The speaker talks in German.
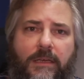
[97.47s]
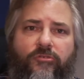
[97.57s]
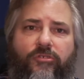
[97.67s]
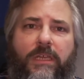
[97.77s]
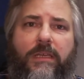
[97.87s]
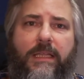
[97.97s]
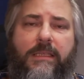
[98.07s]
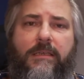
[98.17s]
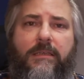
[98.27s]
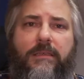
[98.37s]
steht
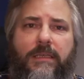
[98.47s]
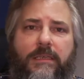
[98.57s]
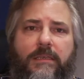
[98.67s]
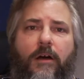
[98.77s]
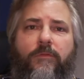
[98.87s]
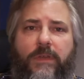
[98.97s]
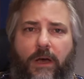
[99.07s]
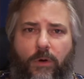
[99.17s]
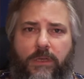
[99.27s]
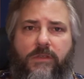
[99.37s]
letztlich nicht auf
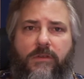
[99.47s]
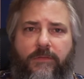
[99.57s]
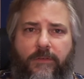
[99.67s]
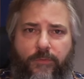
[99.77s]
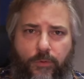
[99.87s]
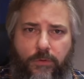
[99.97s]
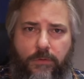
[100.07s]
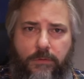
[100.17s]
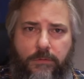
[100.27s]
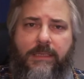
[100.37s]
Dauer zur Verfügung.